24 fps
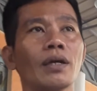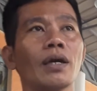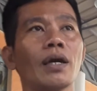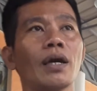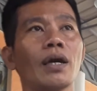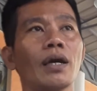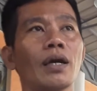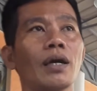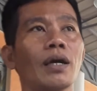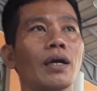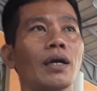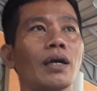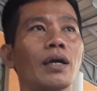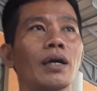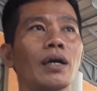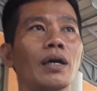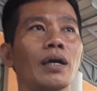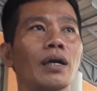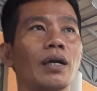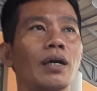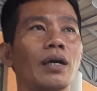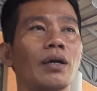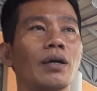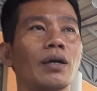
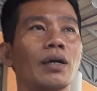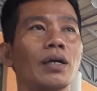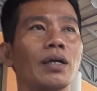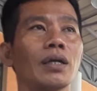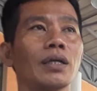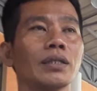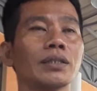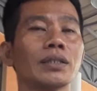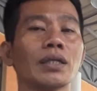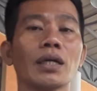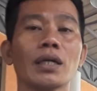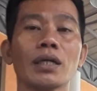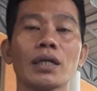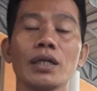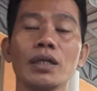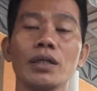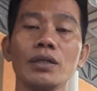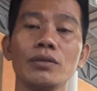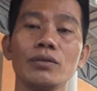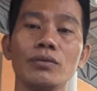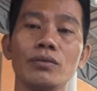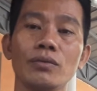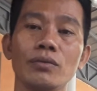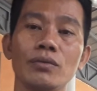Uh, isang
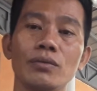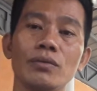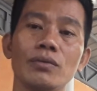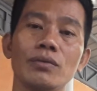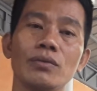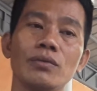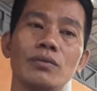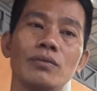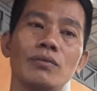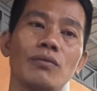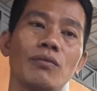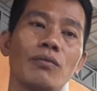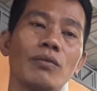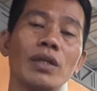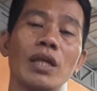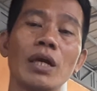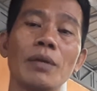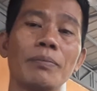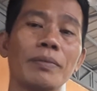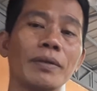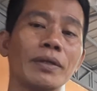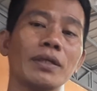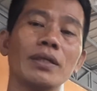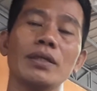kilong,
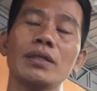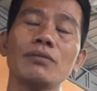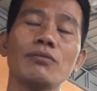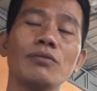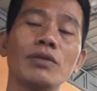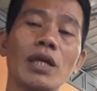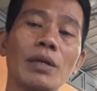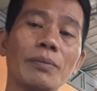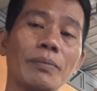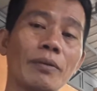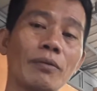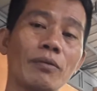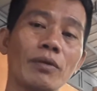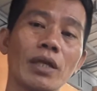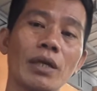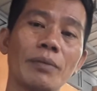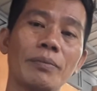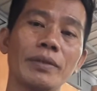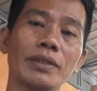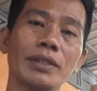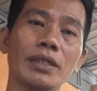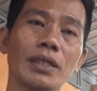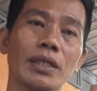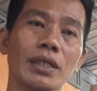wala pa, wala pa, wala
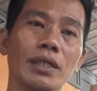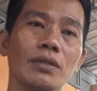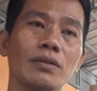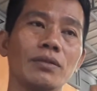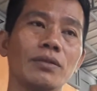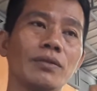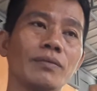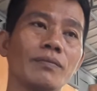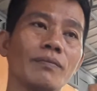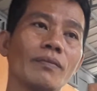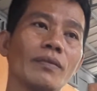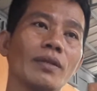pa isang kilo.